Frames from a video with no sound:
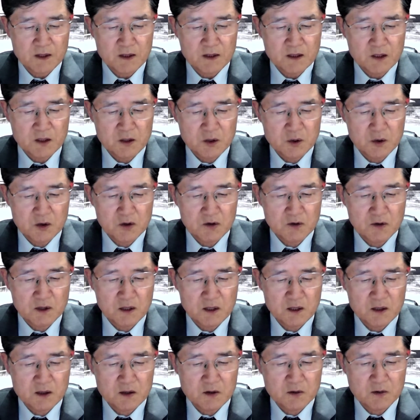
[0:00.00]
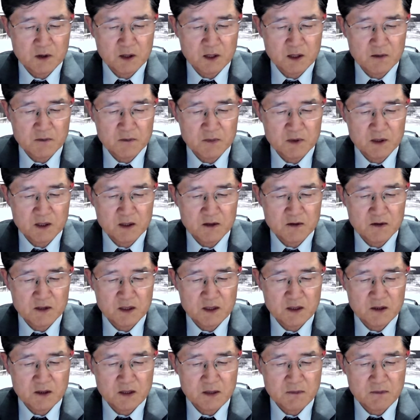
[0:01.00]
기도원과 그와 함께
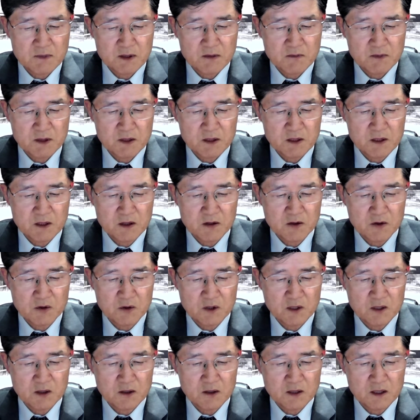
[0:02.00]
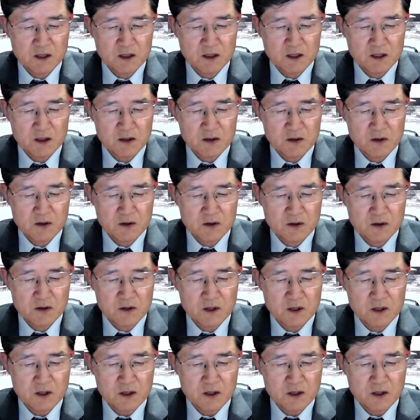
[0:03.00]
앉아 300명이 요단강에 이르러